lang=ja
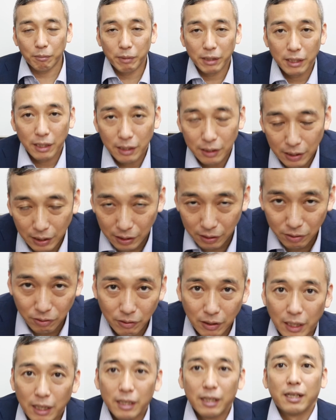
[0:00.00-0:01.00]
学んだりと
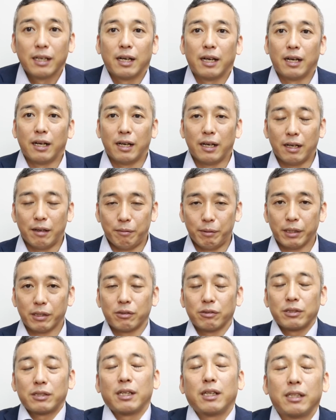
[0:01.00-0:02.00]
かあ勉
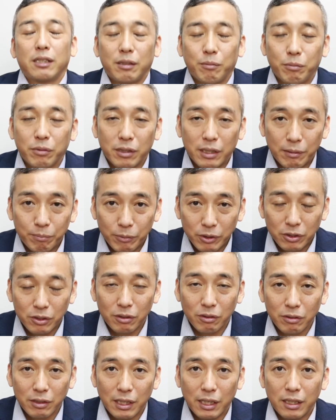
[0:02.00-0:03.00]
強したりっても
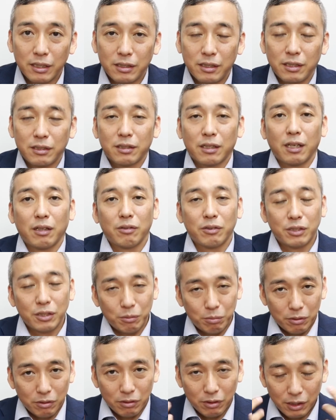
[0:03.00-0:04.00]
ちろん大事ですけど
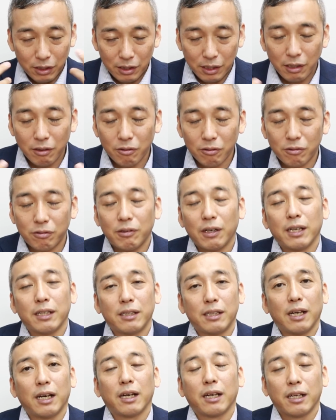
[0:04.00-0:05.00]
自分に手を加え
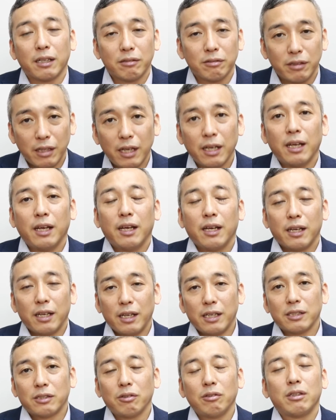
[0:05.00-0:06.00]
てあげるね、
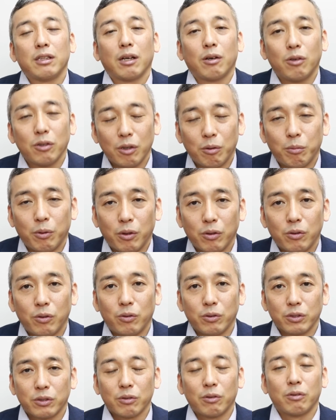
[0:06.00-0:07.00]
えそういったこと
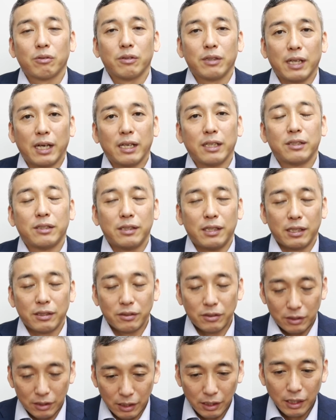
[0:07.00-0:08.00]
もすごく大事で
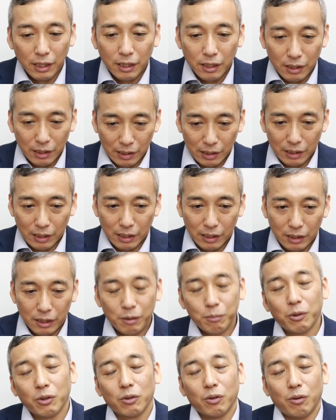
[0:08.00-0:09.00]
すし、え
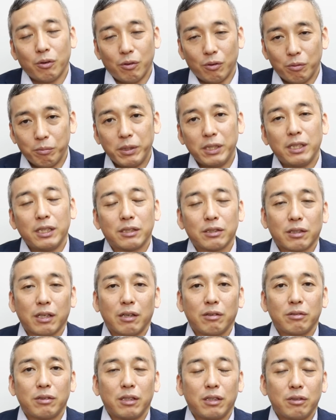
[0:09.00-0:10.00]
いいものを身につ
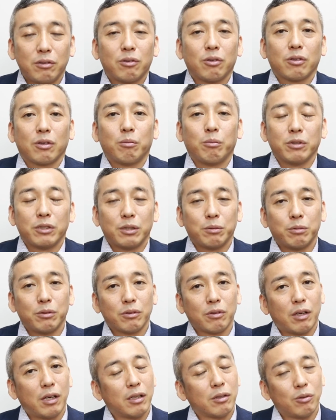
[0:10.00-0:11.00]
けるということも自
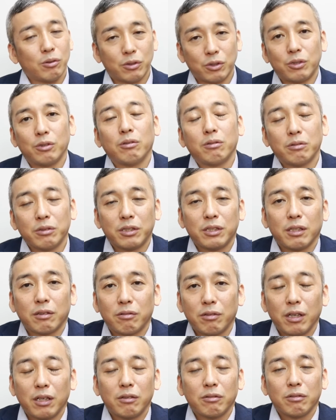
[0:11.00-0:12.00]
分の波動を強くして
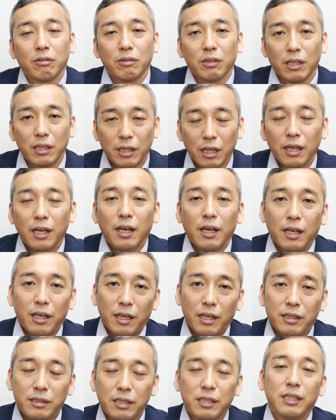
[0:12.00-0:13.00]
くれるのでね
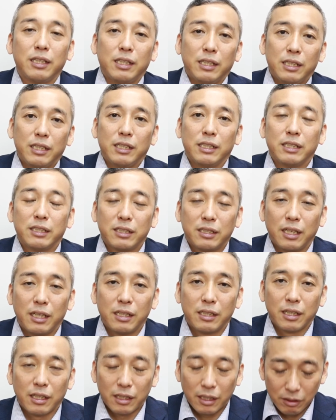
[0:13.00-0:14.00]
えー、ぜひして
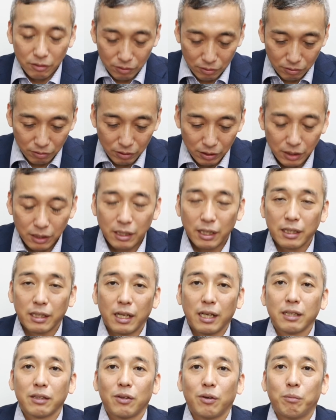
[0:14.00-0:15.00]
いただくといいか
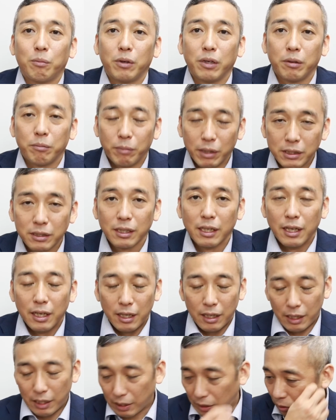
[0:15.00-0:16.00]
なと思います、
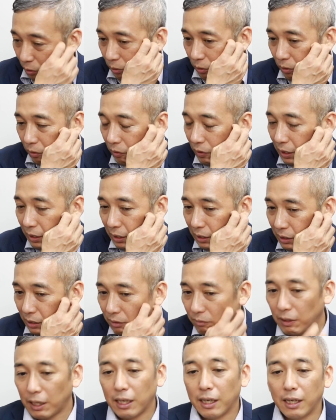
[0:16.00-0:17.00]
え今日のお
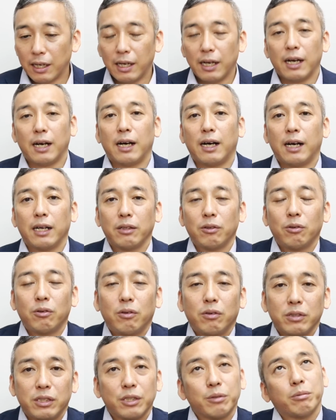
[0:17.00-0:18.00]
話は波
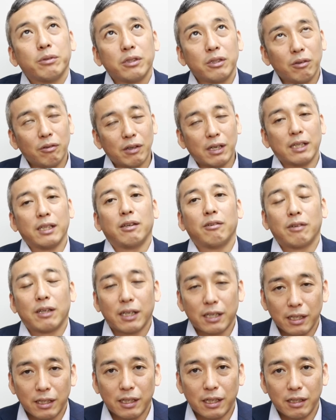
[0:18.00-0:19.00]
動自分にお金を
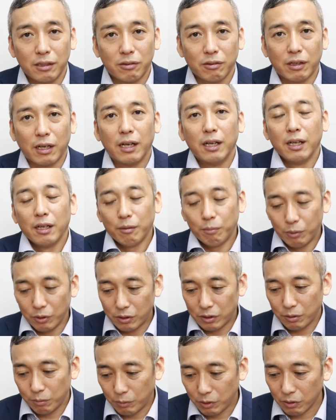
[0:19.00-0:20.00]
かけたりとか持
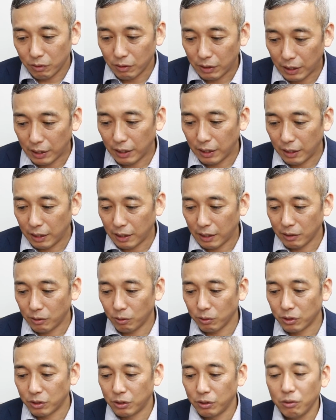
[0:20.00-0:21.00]
つもので、え波
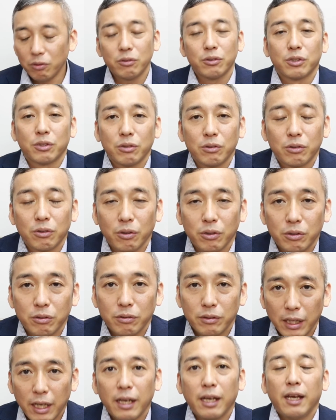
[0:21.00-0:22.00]
動を強くするという
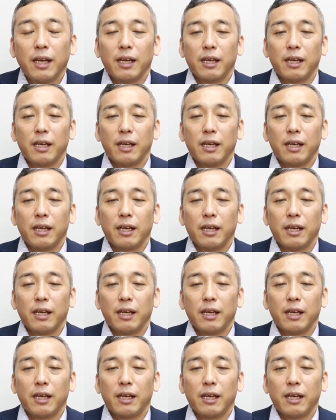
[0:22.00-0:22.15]
ね